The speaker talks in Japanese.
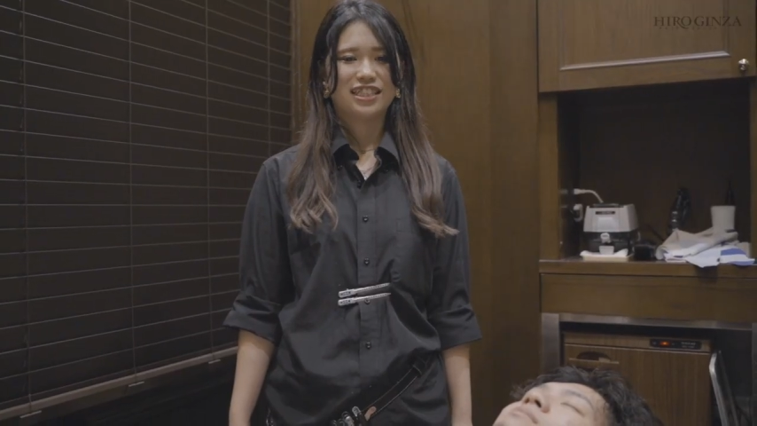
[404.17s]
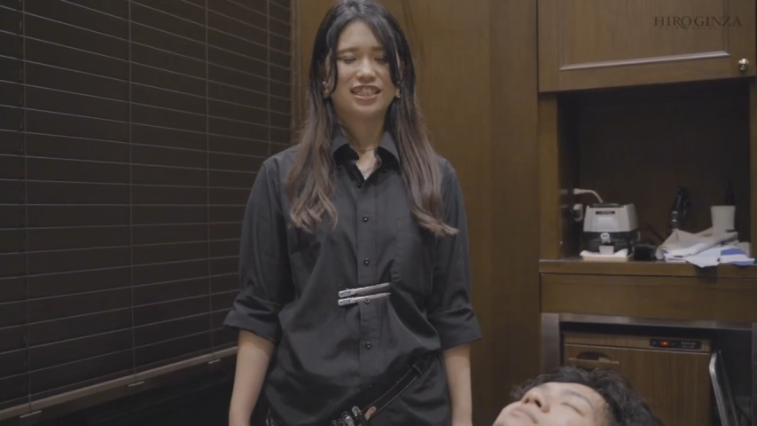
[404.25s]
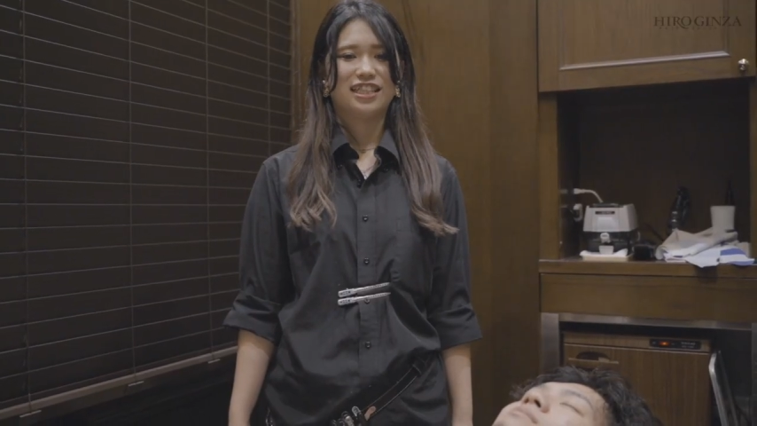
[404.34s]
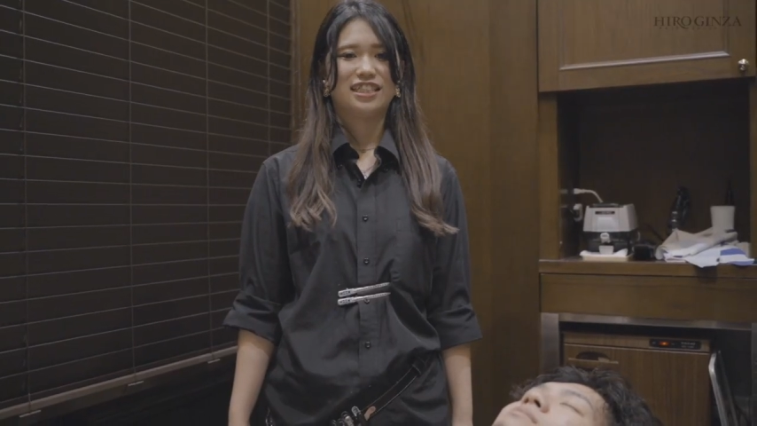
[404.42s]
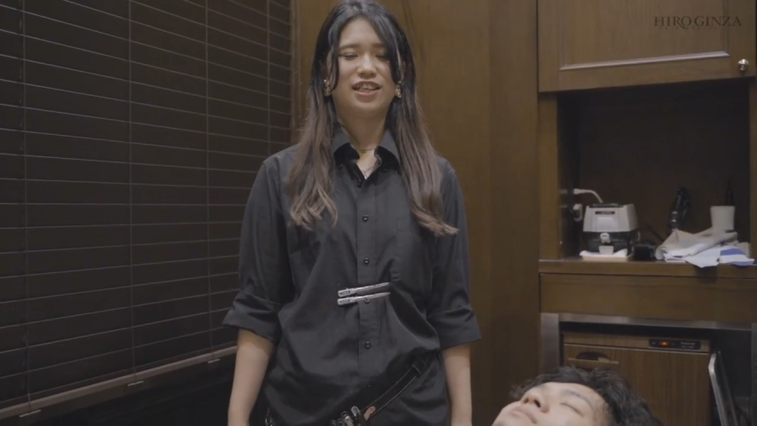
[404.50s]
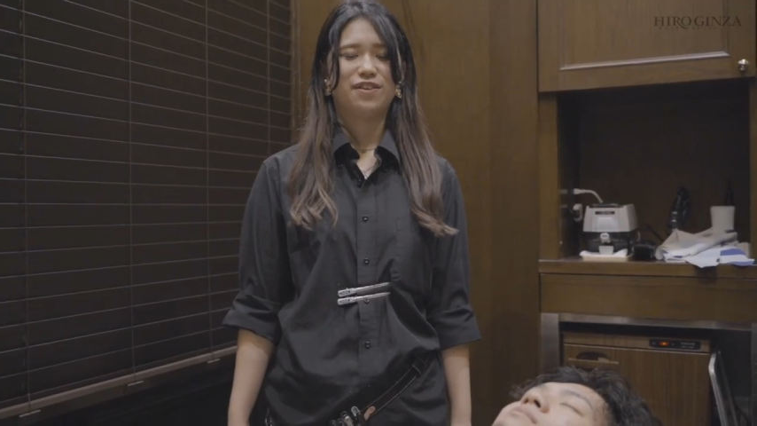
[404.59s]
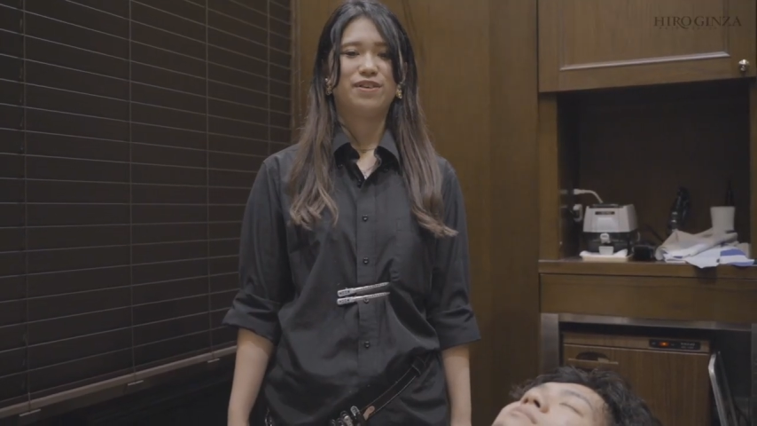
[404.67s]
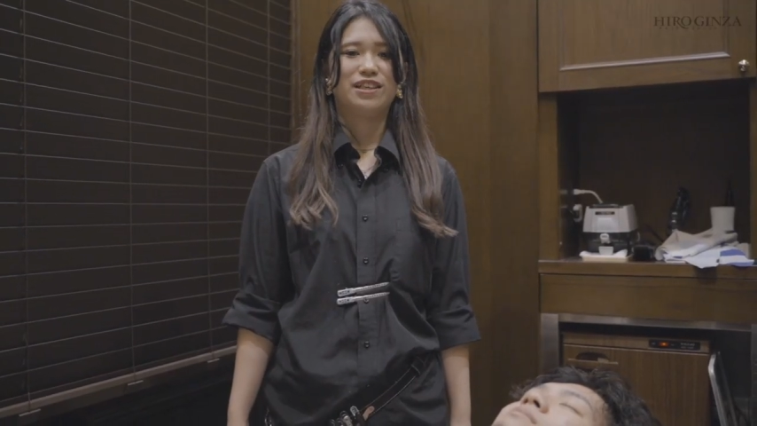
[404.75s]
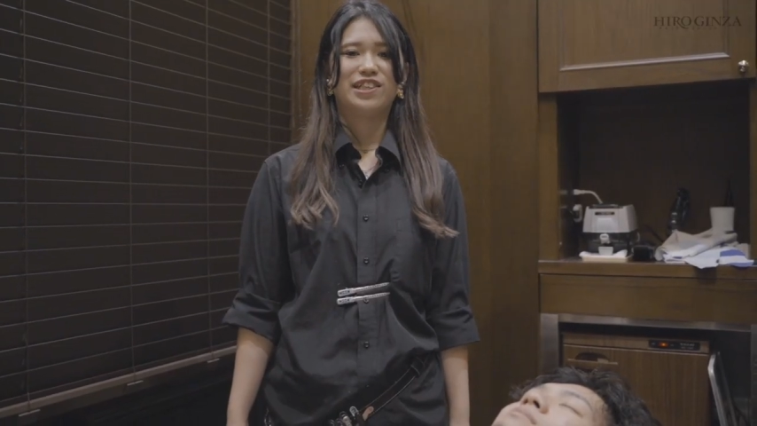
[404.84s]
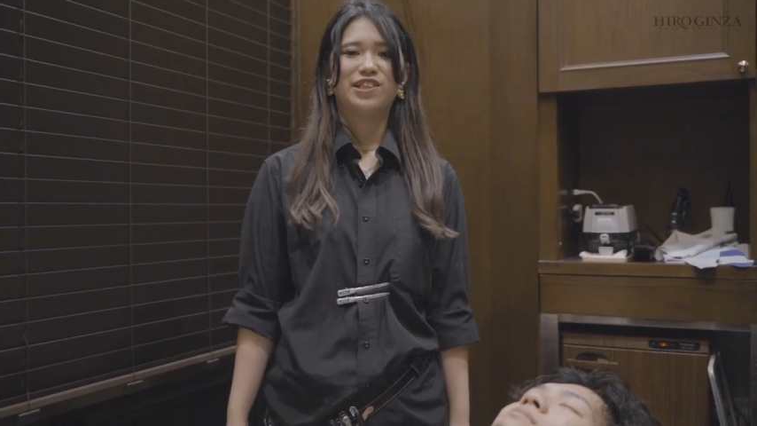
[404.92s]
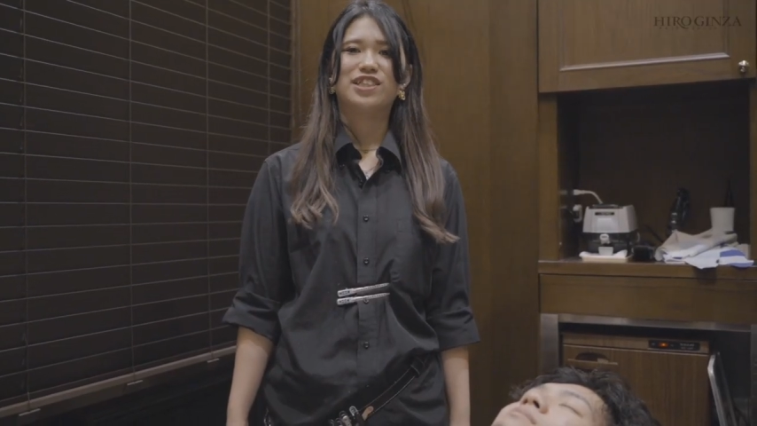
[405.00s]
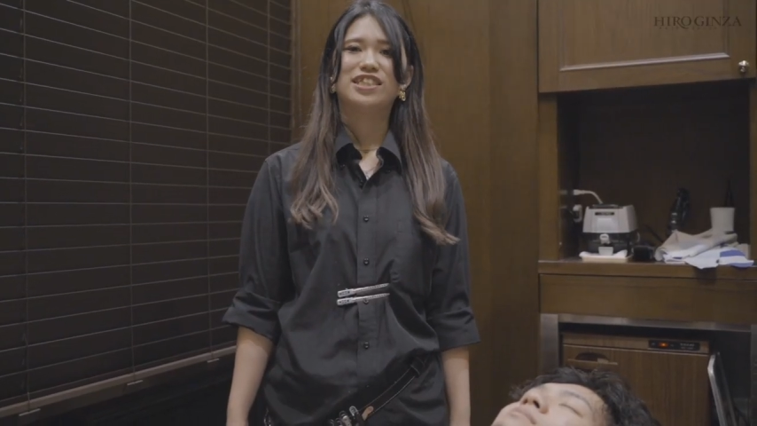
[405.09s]
次
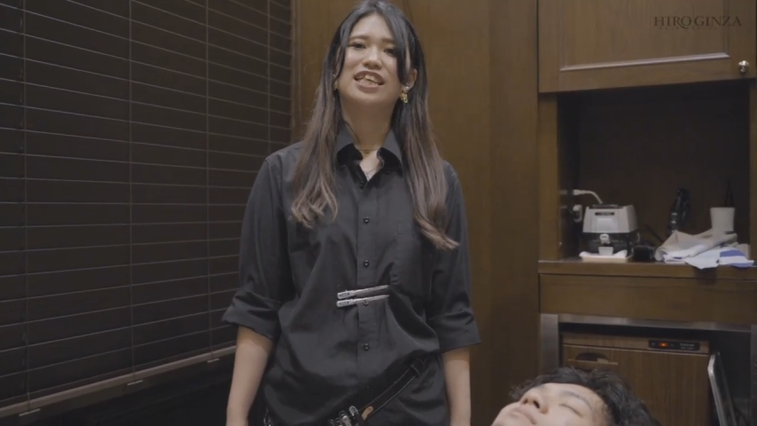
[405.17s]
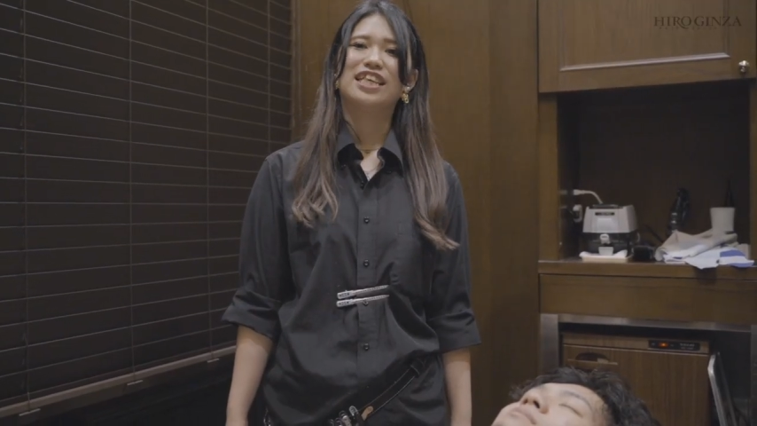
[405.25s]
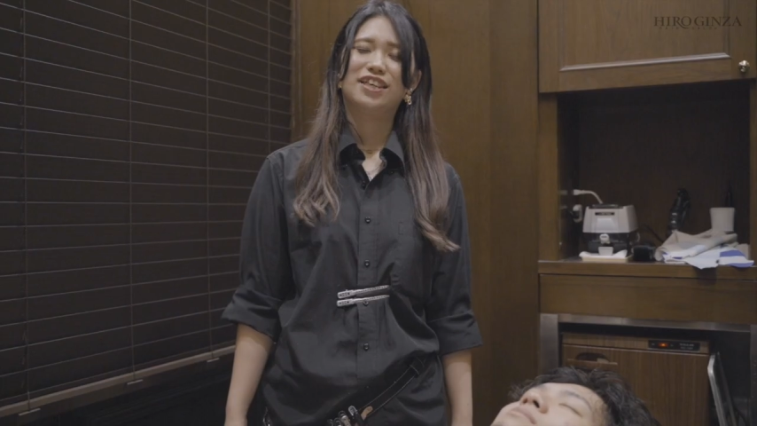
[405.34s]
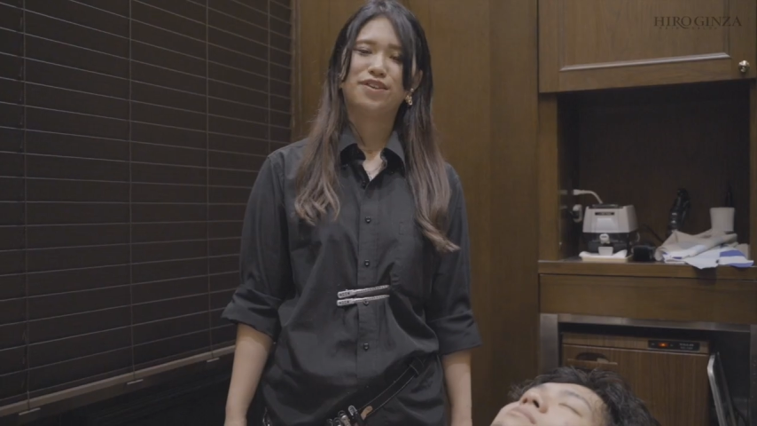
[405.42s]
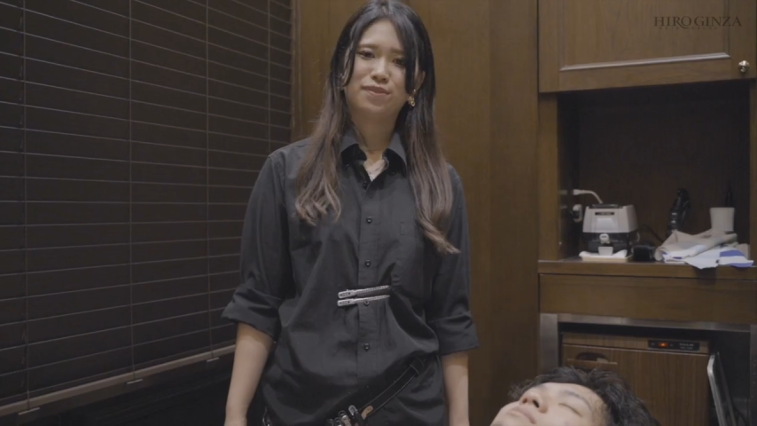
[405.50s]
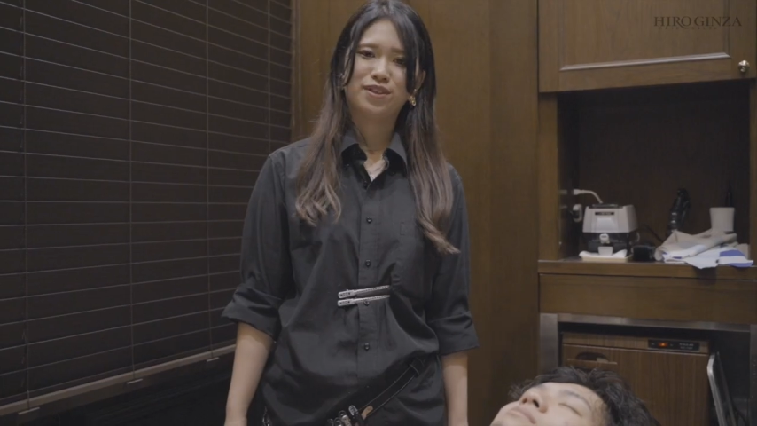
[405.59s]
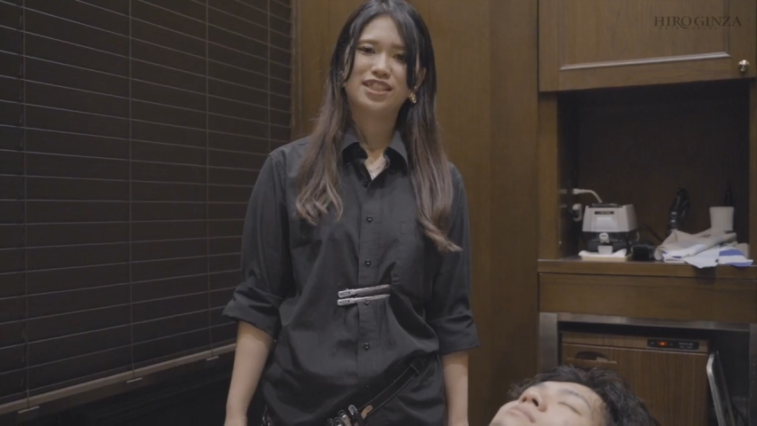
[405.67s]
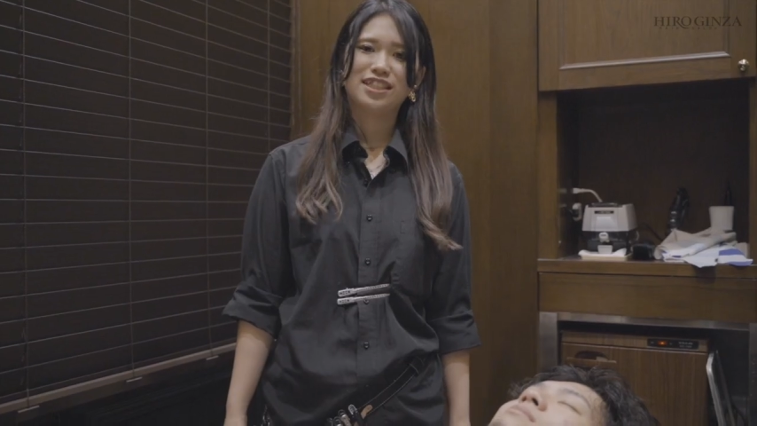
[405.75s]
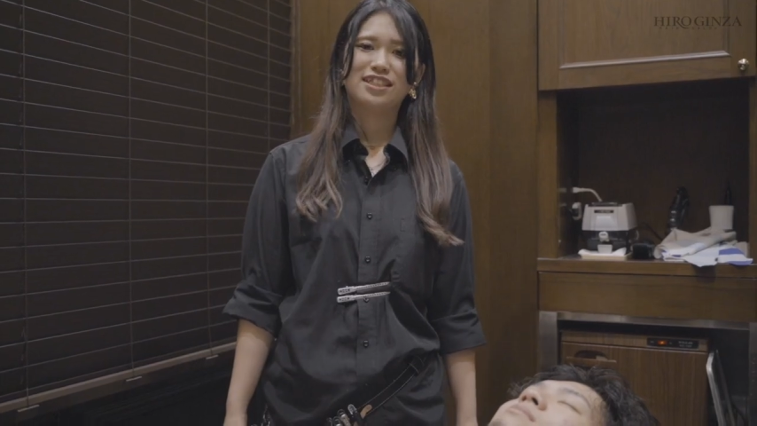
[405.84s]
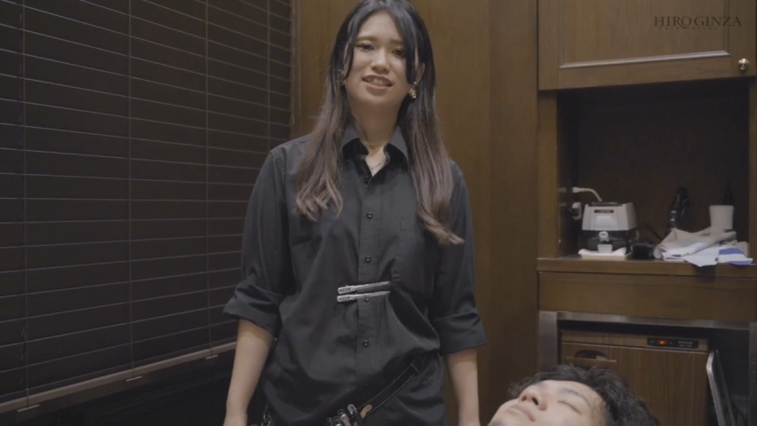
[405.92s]
シェービングをしていきます